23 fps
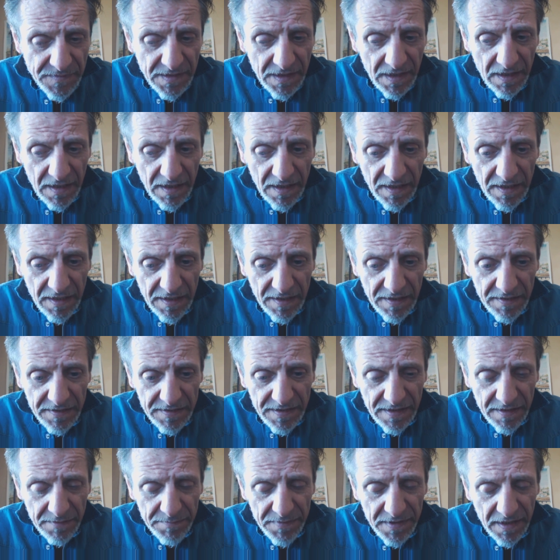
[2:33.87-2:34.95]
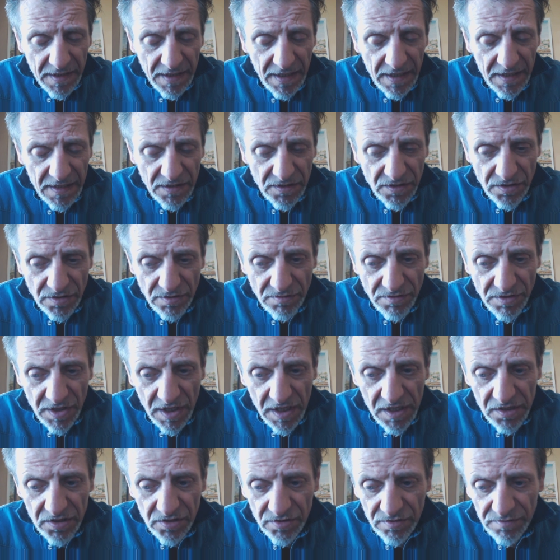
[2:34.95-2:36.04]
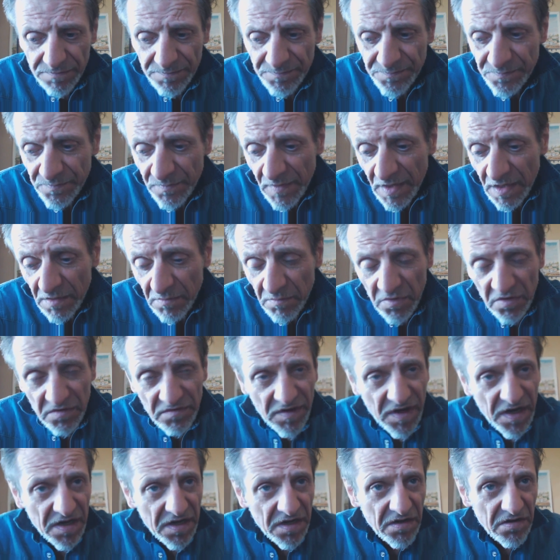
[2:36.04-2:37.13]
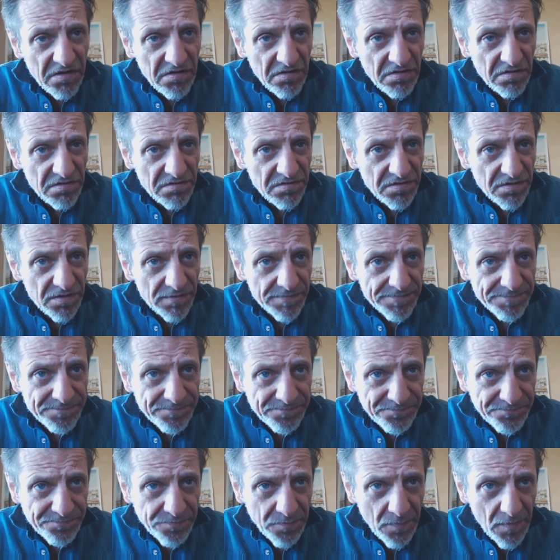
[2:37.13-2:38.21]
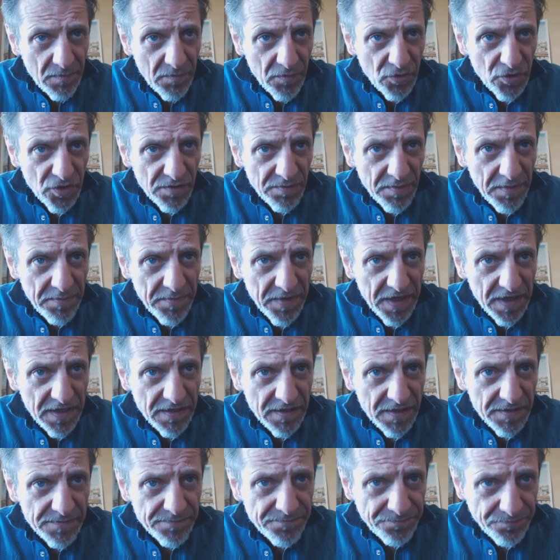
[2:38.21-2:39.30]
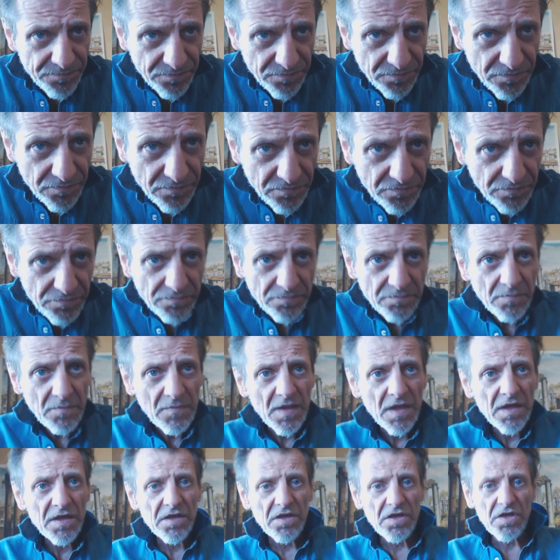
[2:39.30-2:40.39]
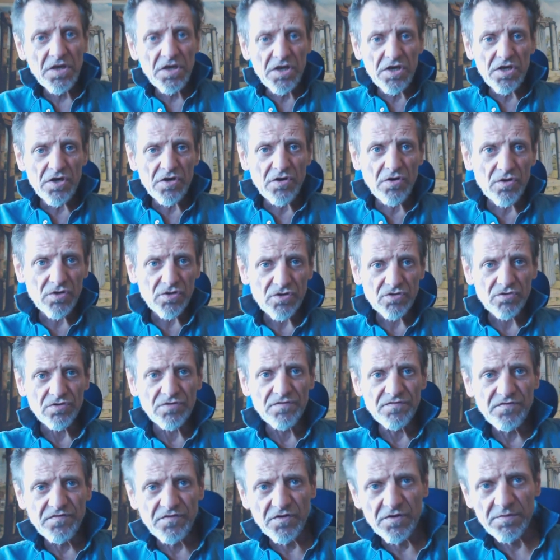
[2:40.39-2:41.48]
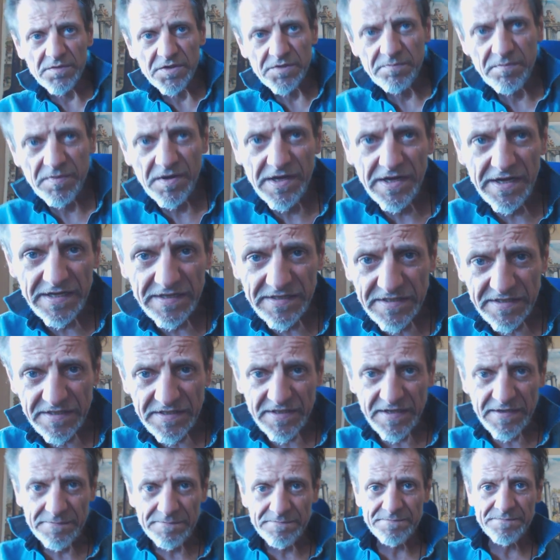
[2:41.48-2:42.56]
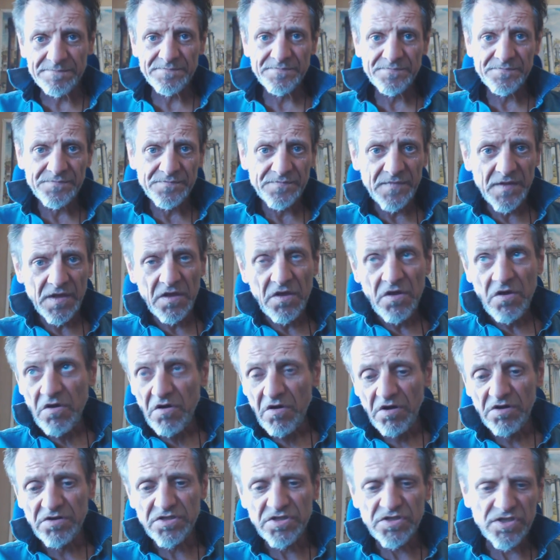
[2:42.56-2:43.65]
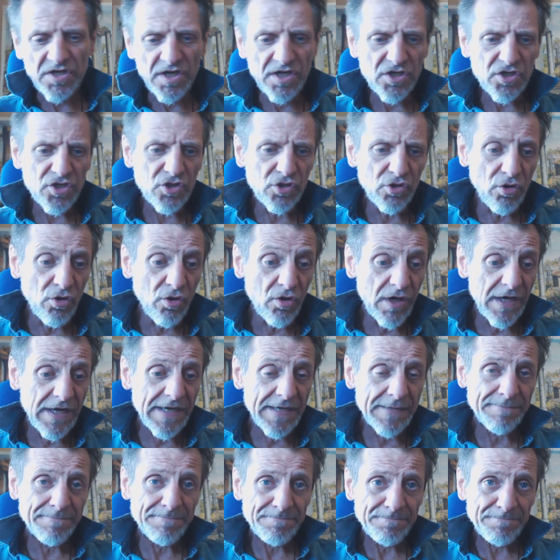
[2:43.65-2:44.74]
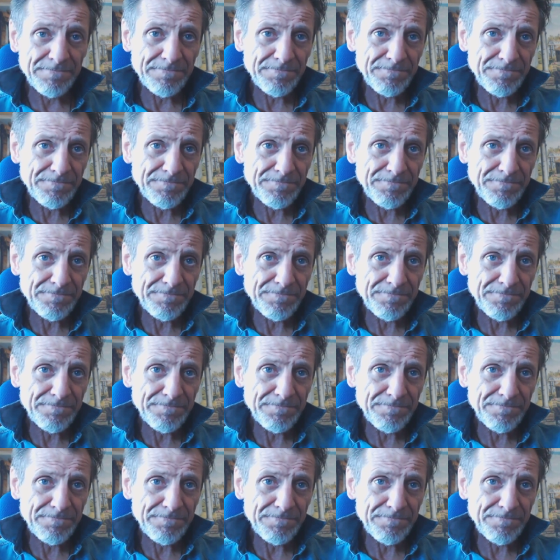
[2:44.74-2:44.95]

della terapia Gerson, Gerson, poi ve la racconto prossimamente io sono in forma splendida oggi c'è il sole